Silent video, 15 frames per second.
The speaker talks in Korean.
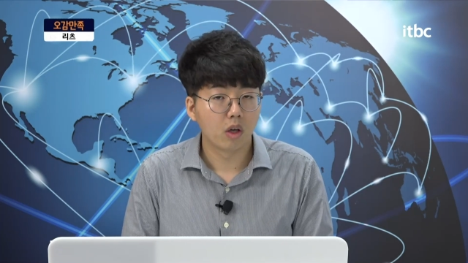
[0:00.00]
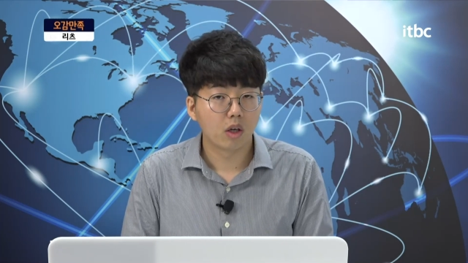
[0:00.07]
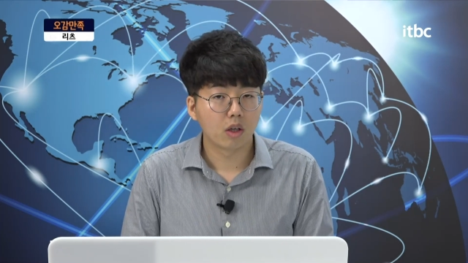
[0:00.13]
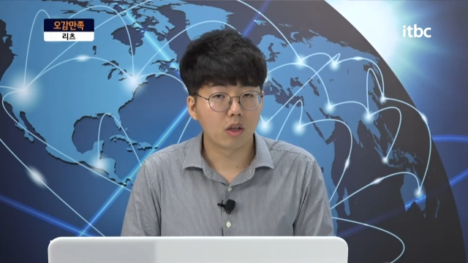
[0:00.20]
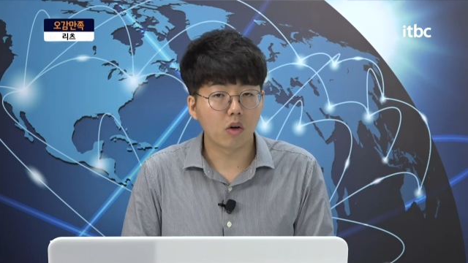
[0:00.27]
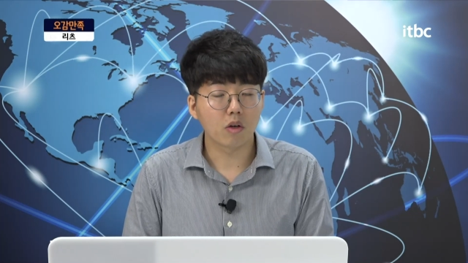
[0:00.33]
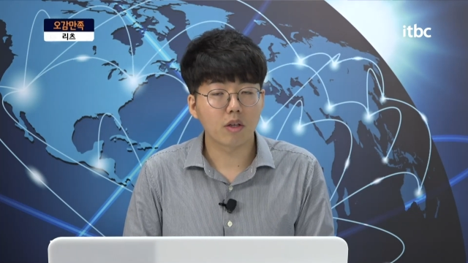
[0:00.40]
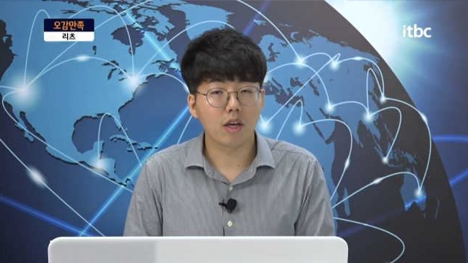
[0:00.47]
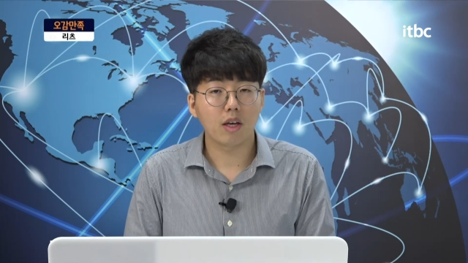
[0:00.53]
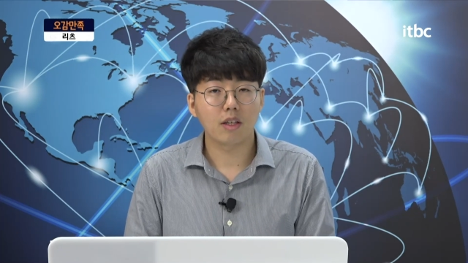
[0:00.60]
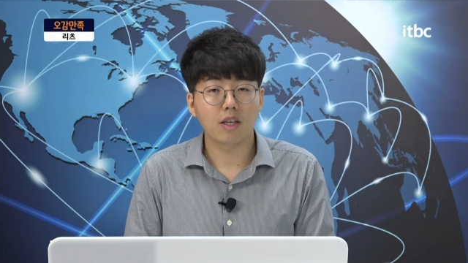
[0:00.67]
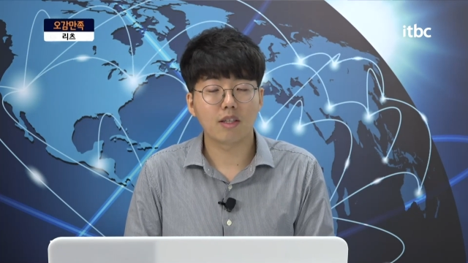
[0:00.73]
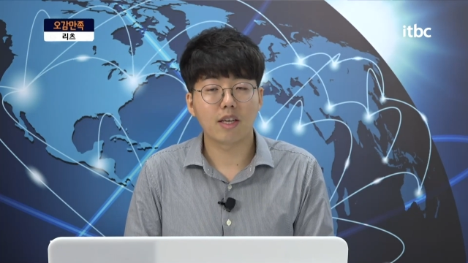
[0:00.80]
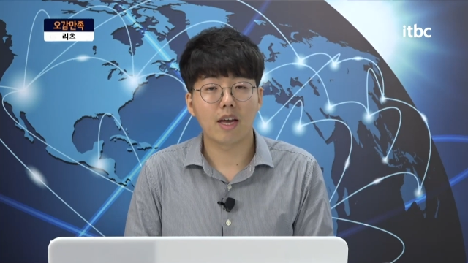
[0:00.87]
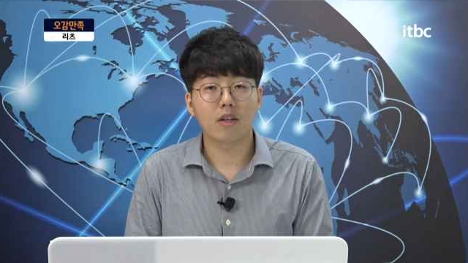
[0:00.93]
그것에
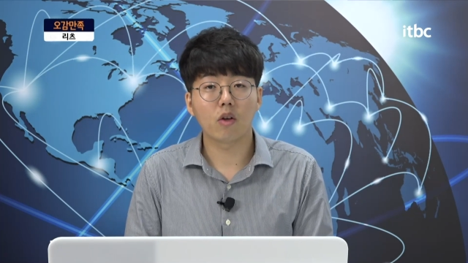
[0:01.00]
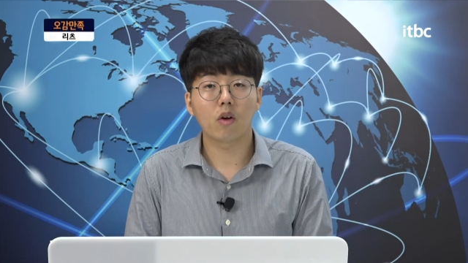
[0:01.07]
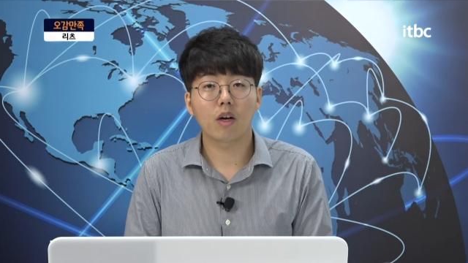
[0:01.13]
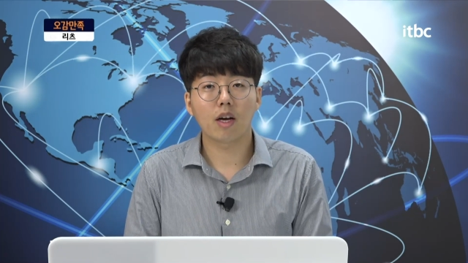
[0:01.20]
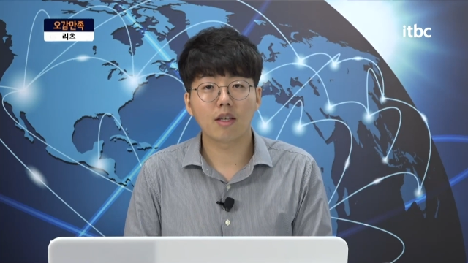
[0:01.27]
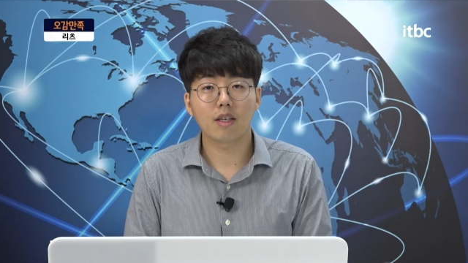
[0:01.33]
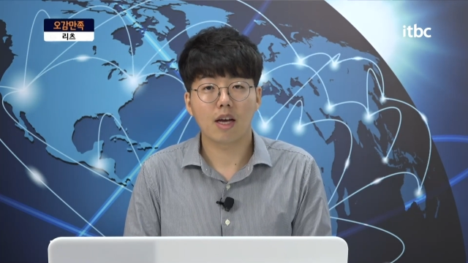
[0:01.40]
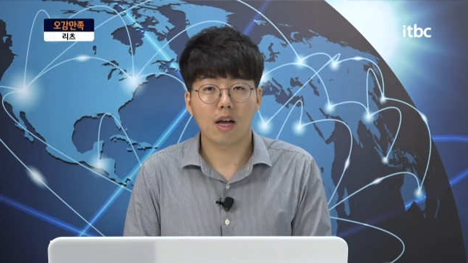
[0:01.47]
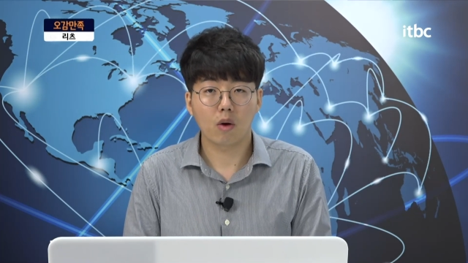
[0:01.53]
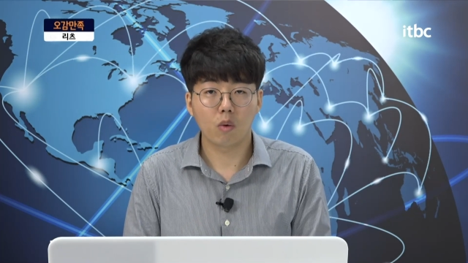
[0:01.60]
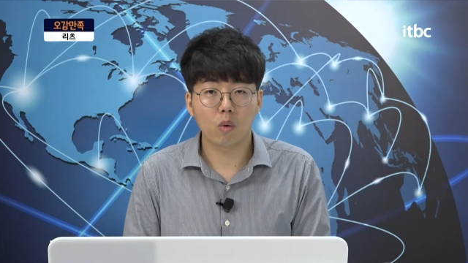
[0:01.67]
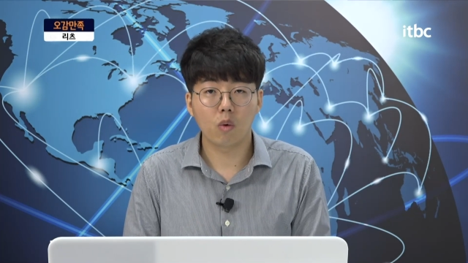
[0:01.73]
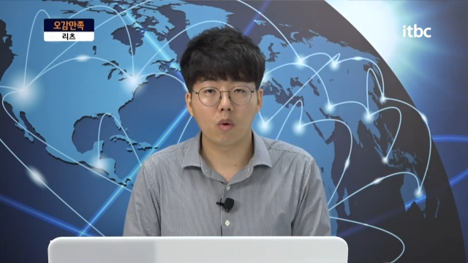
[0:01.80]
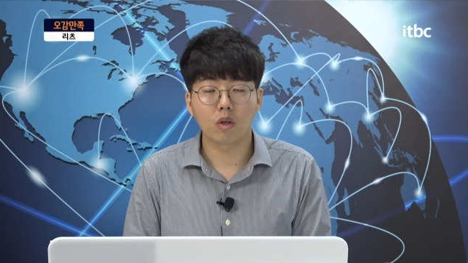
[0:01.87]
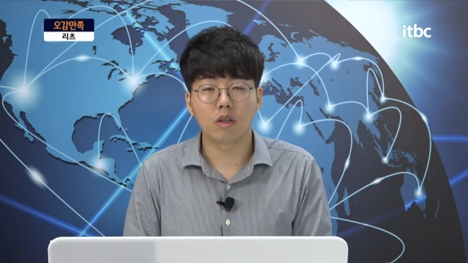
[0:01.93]
이제 재선까지
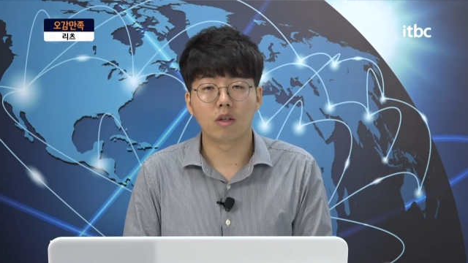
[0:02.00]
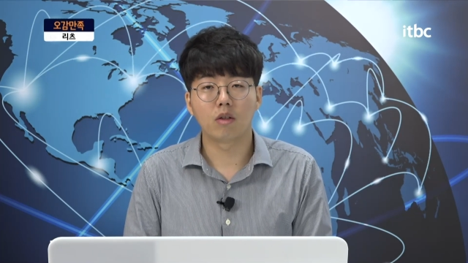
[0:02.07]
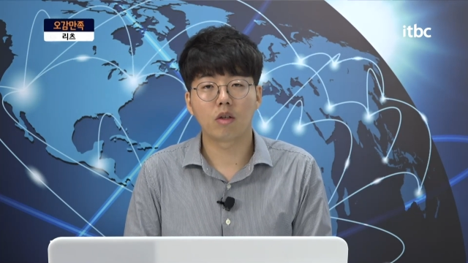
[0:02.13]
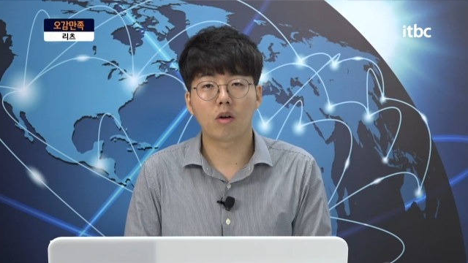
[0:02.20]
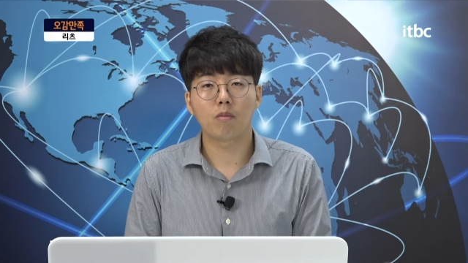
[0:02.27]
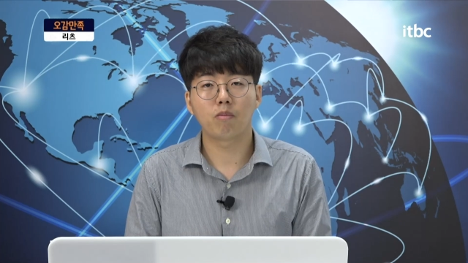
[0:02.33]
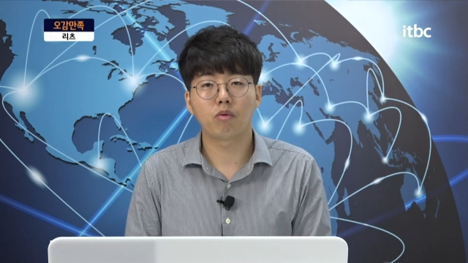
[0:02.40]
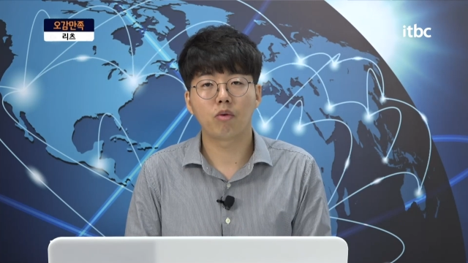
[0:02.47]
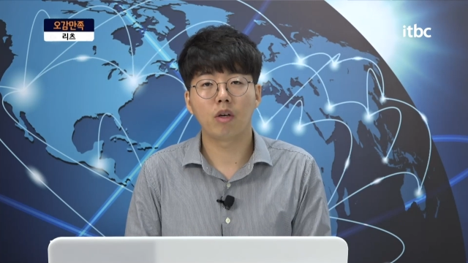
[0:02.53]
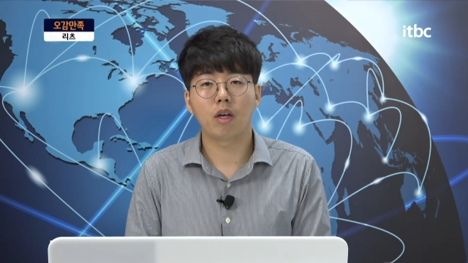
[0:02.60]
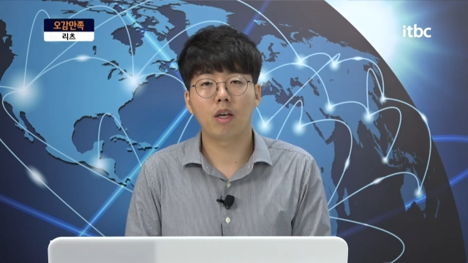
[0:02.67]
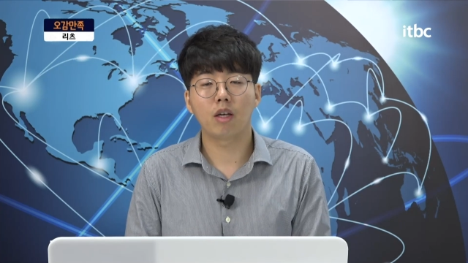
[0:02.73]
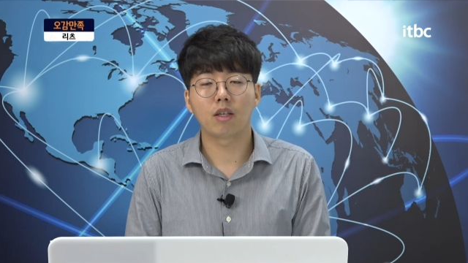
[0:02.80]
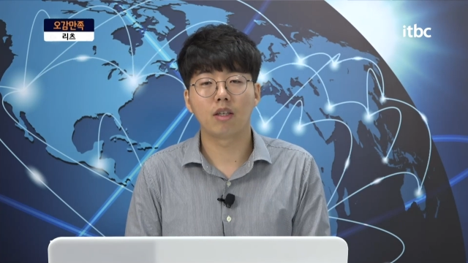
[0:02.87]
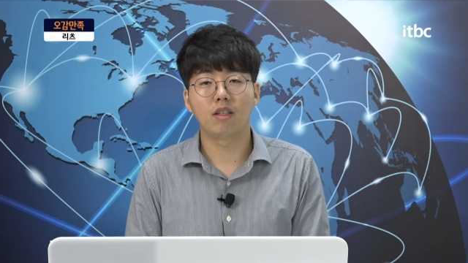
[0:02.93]
하고
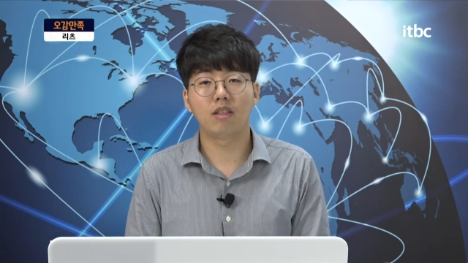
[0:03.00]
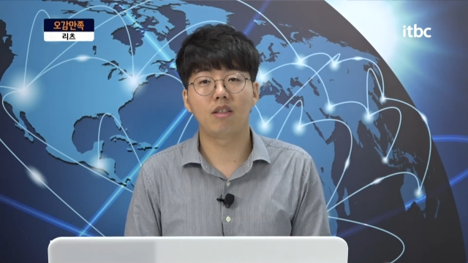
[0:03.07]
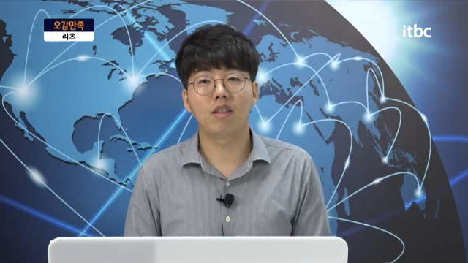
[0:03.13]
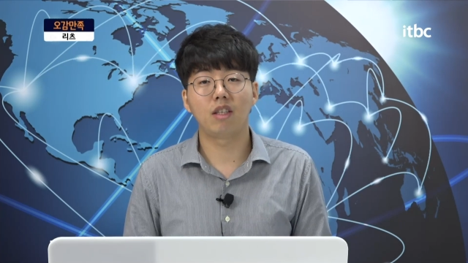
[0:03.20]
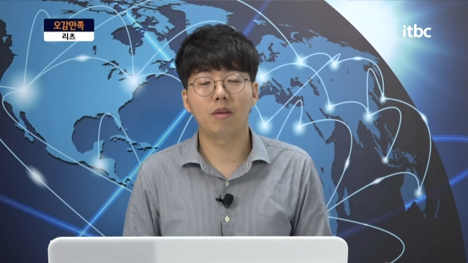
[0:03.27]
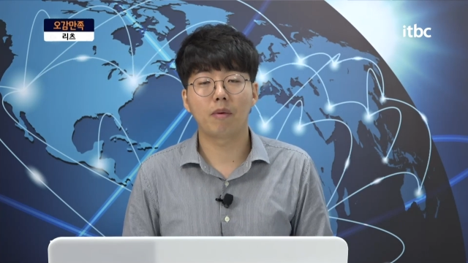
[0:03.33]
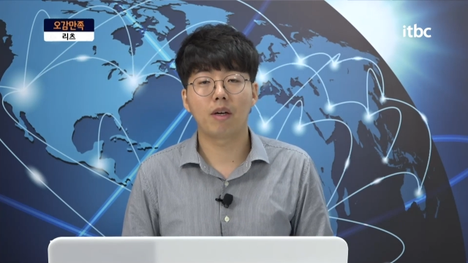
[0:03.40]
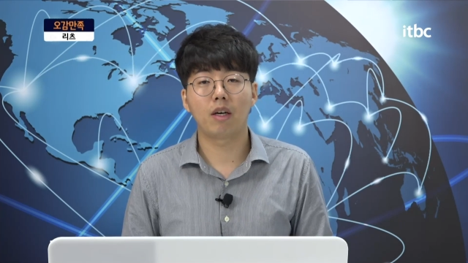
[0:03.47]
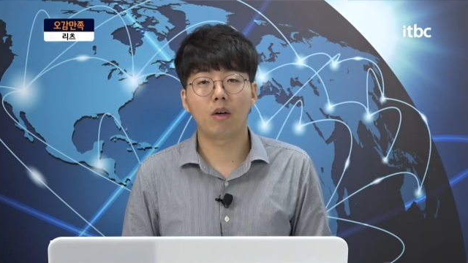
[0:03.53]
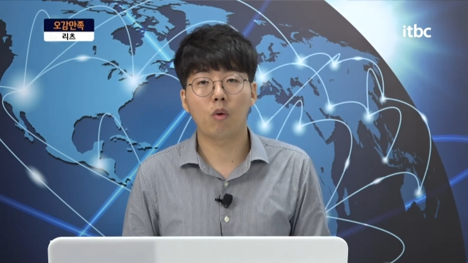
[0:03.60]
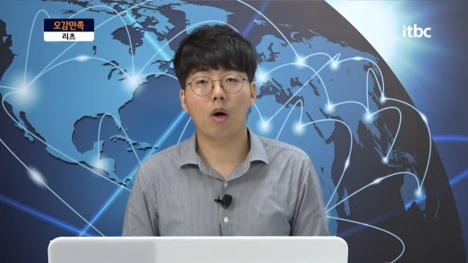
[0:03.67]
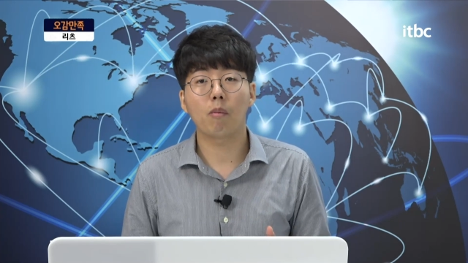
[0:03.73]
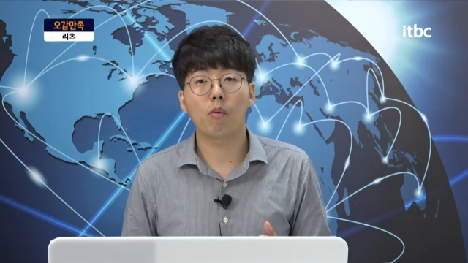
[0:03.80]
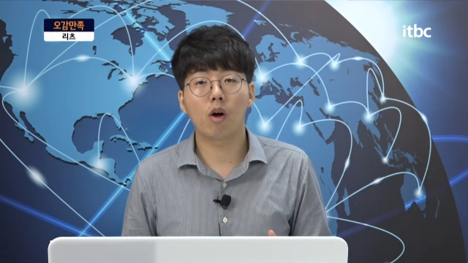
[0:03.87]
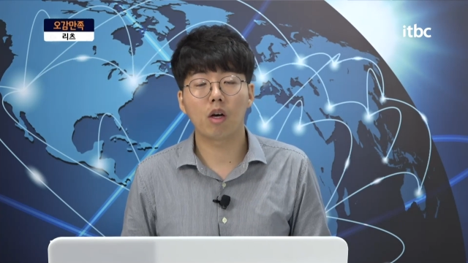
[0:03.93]
트럼프의 지지 기반을
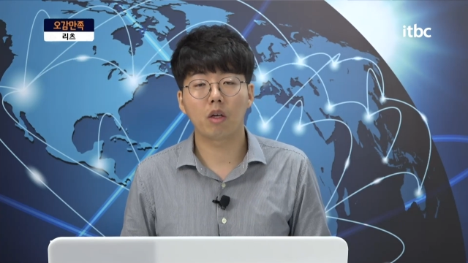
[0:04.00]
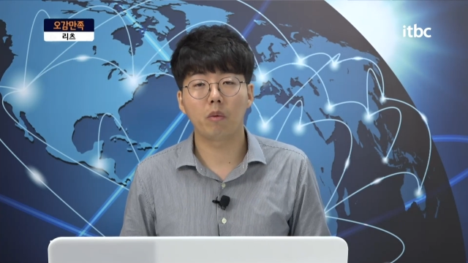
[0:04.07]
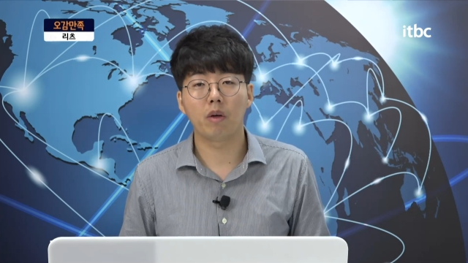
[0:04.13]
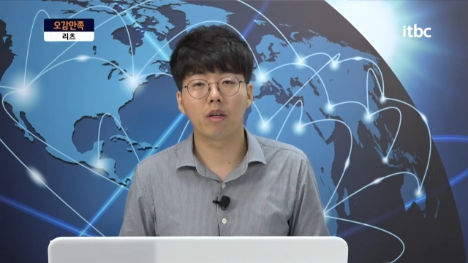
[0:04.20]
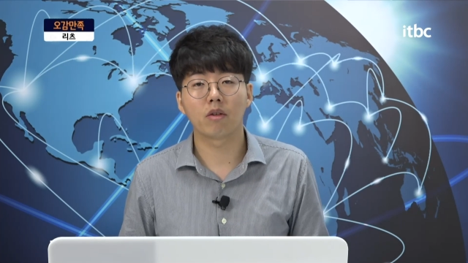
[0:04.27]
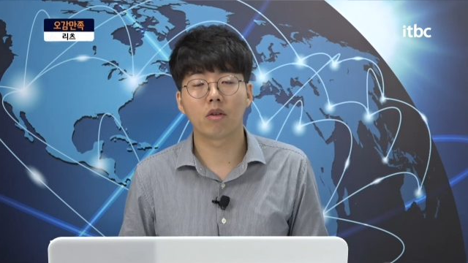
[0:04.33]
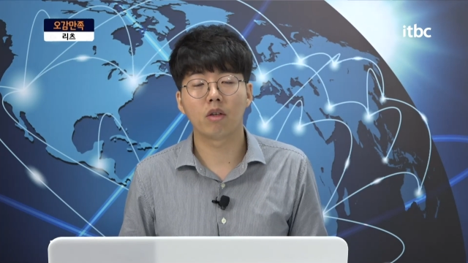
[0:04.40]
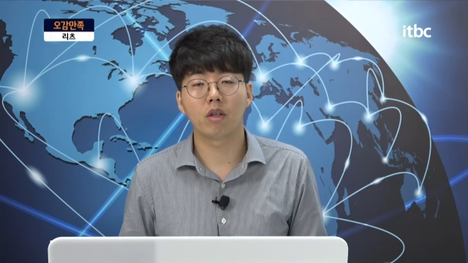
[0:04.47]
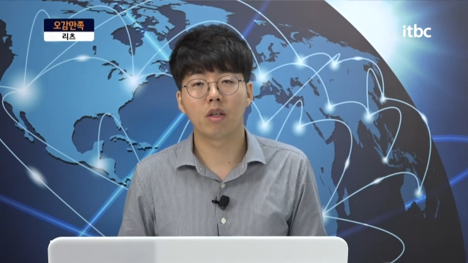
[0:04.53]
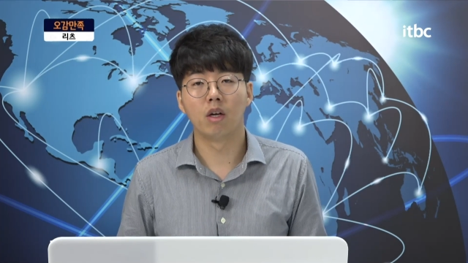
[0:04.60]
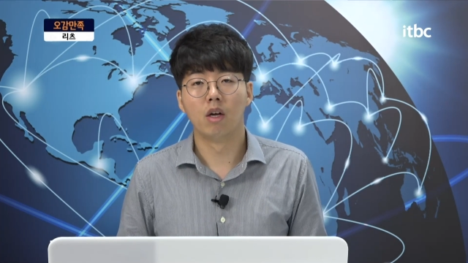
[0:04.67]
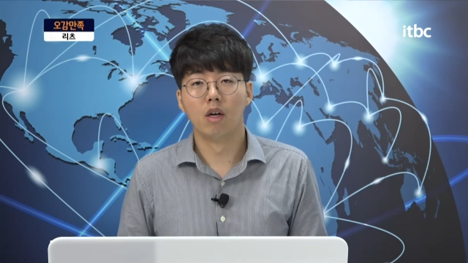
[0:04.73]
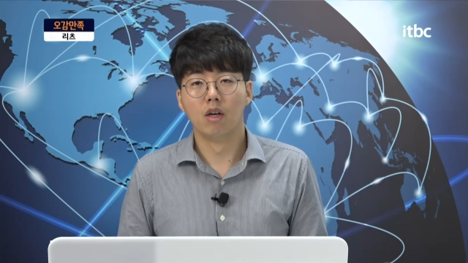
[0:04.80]
확보하기 위해서는